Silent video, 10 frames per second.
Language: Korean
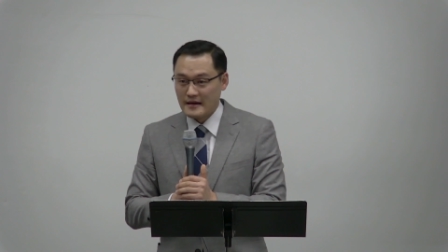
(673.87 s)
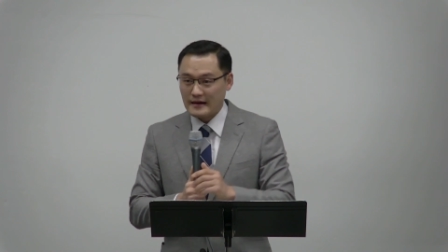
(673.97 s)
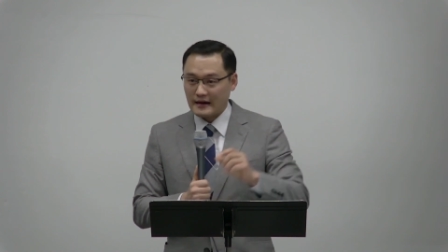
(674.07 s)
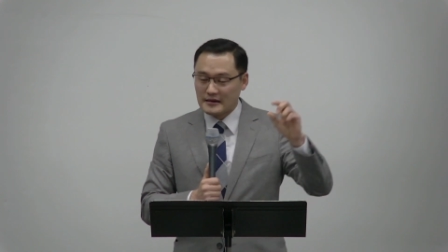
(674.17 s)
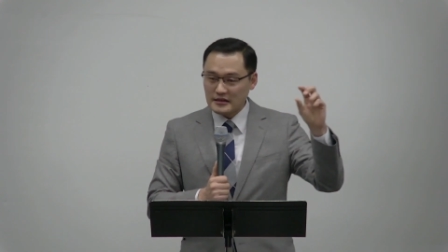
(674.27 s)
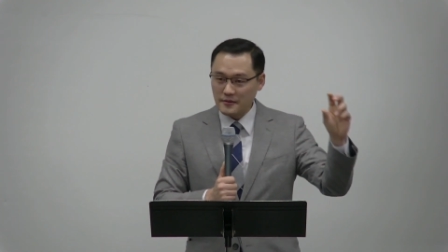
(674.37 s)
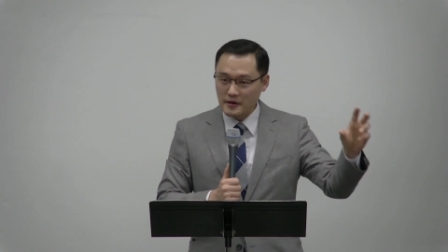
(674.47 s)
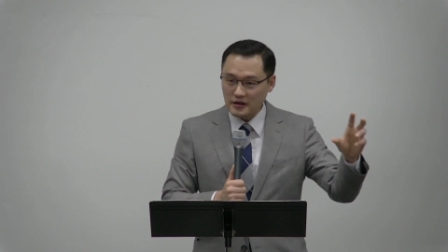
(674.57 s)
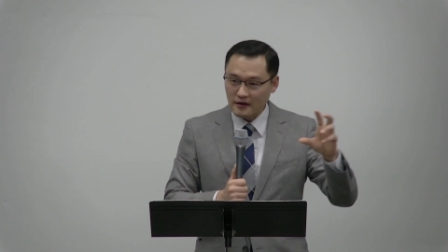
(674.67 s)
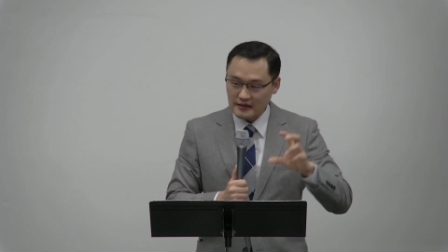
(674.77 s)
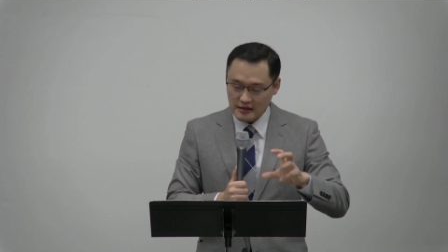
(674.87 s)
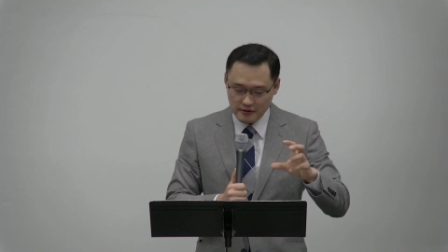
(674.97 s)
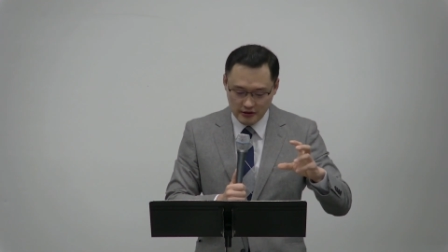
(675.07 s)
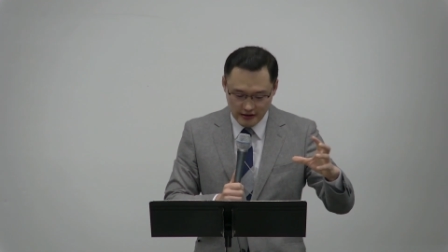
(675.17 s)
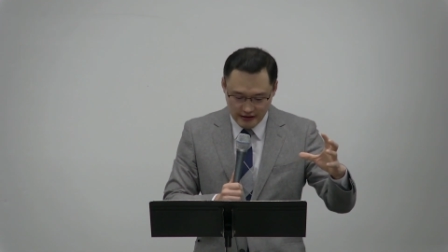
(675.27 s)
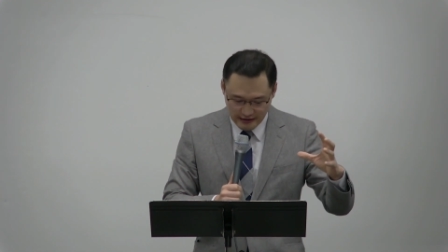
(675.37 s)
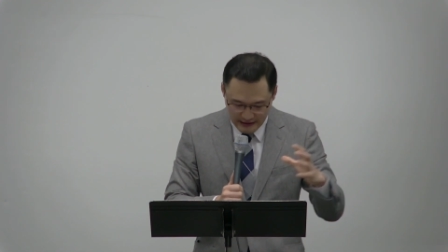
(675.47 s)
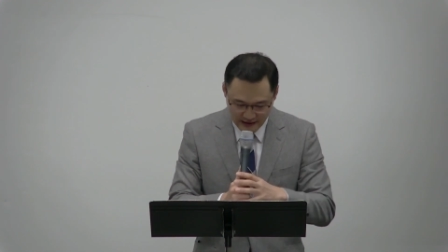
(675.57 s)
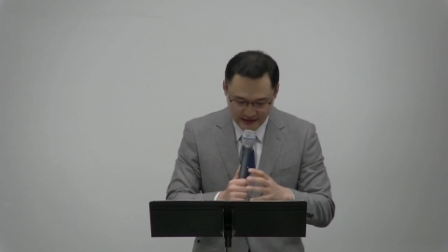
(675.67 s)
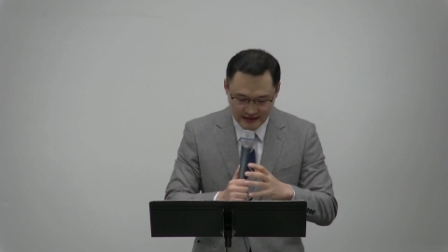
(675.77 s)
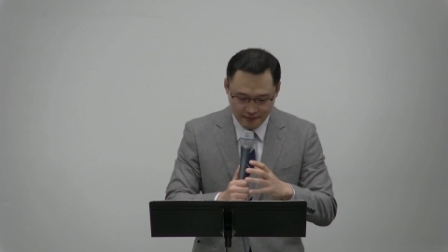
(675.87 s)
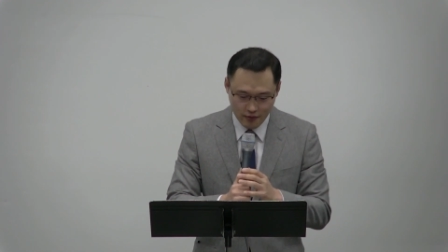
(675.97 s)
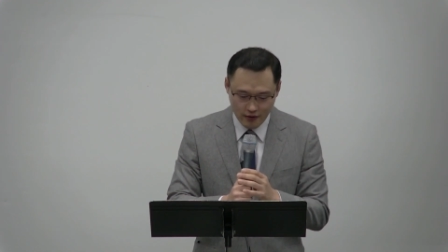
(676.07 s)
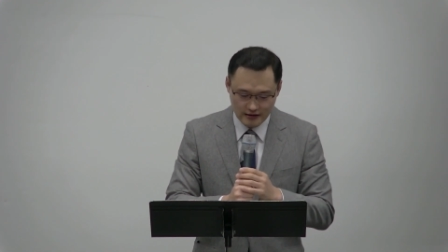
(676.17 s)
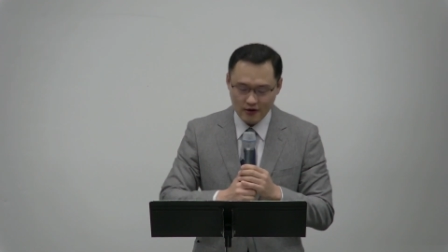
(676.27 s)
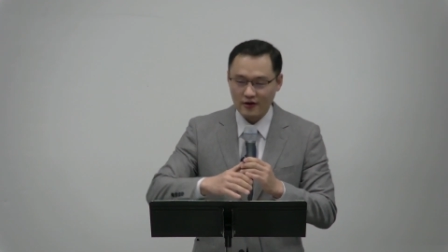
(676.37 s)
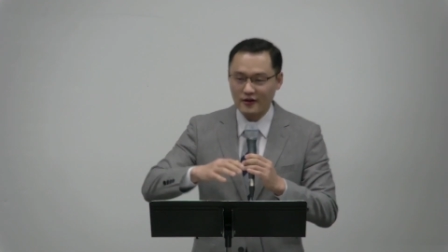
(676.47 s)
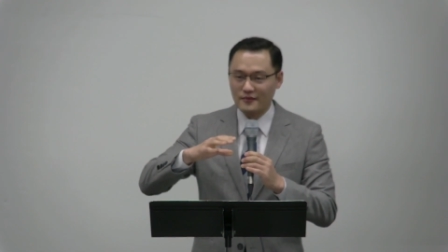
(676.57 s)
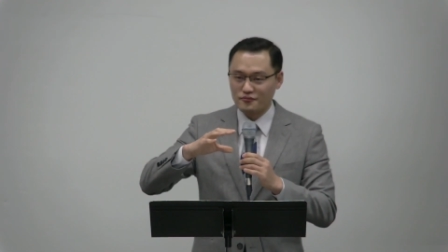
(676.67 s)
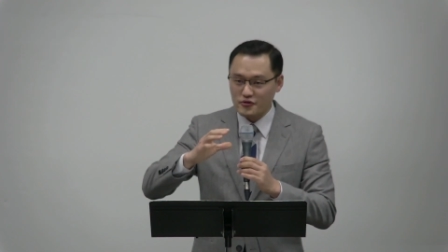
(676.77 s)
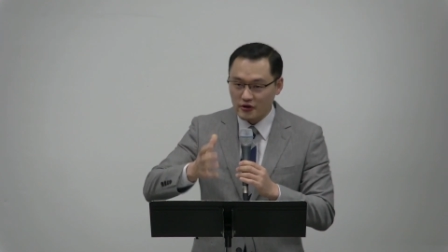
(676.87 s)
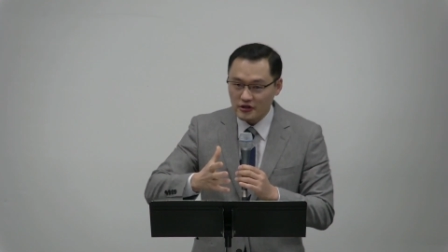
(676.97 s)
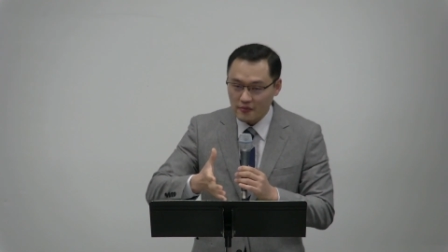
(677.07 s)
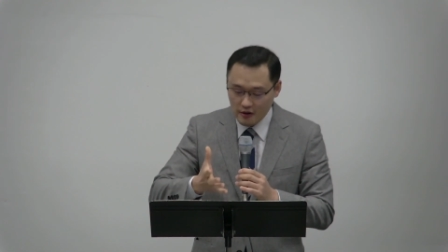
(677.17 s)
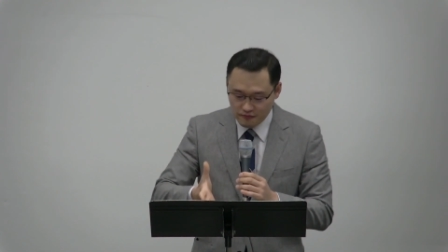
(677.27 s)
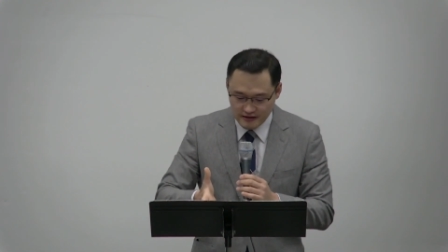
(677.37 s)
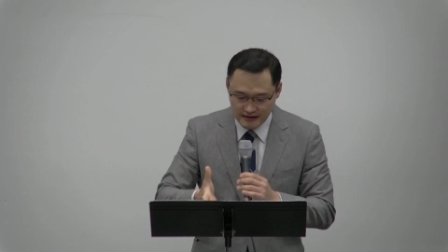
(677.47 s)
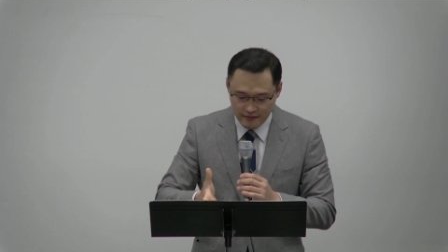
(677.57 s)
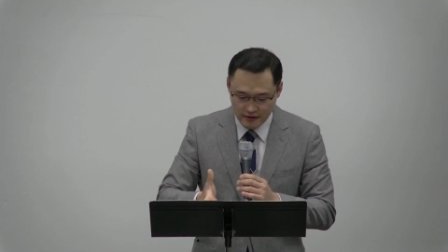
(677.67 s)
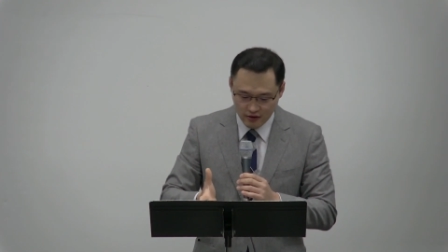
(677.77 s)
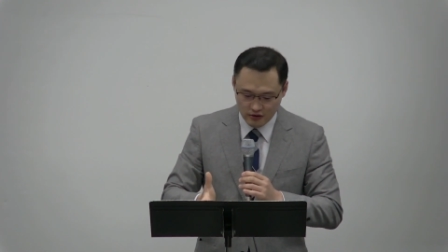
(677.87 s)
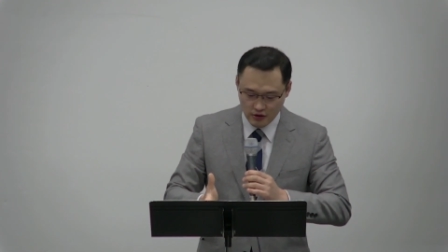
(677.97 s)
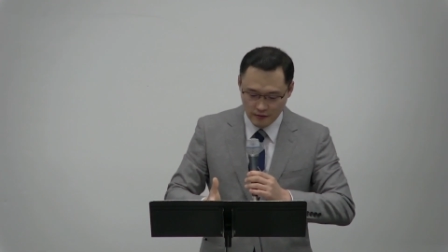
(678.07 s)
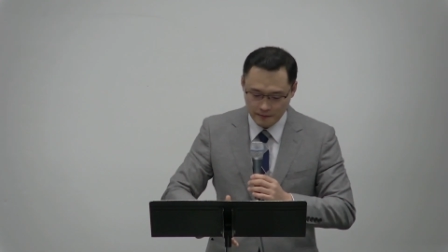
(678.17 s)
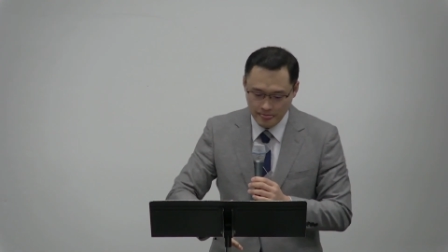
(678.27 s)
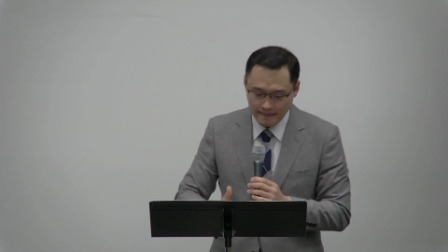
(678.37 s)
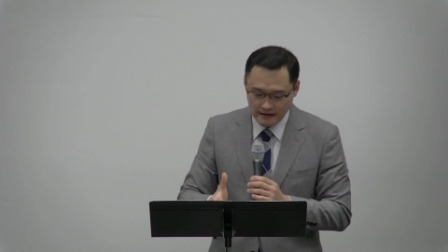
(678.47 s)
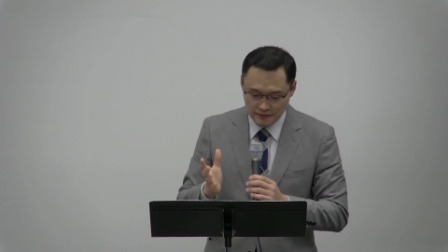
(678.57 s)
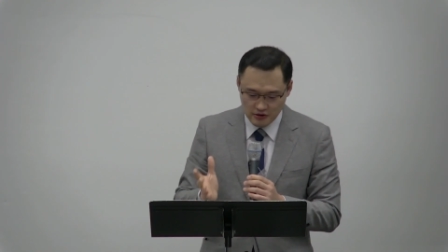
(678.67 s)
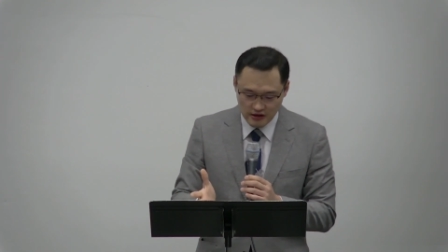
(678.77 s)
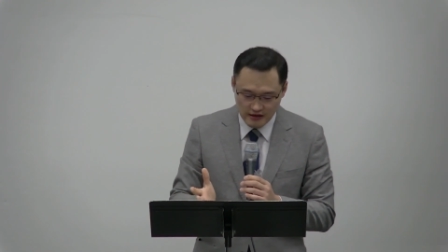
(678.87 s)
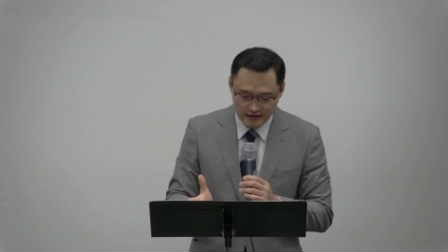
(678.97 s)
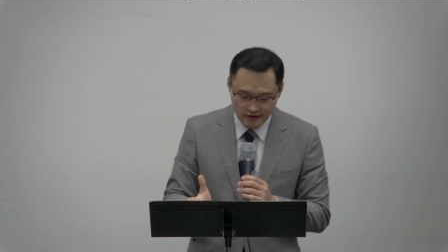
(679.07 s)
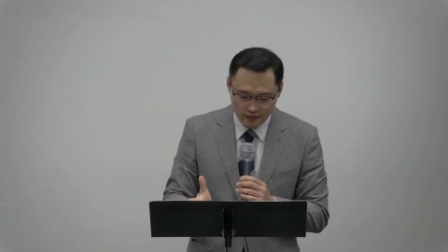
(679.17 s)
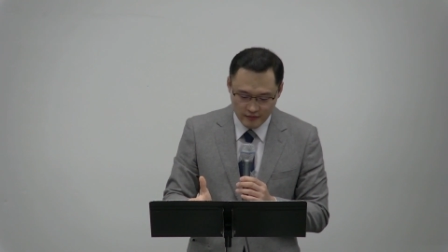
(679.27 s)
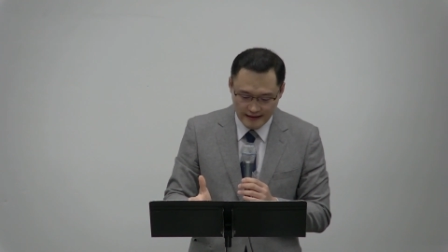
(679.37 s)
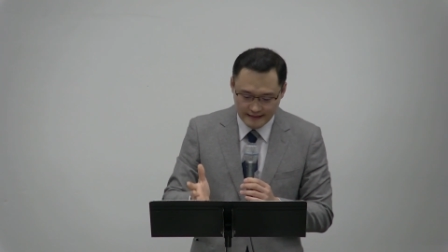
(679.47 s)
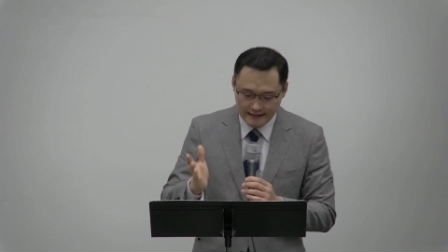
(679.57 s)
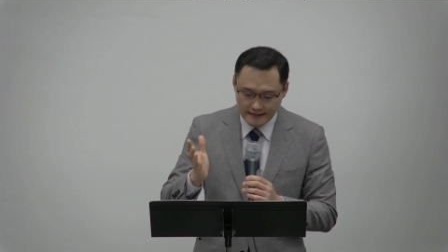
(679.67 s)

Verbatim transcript: 그러니까 11절과 12절을 이렇게 딱 짬뽕을 해서 부연 설명 붙인 다음에 이런 거죠. 12절이 이렇게 되는 겁니다.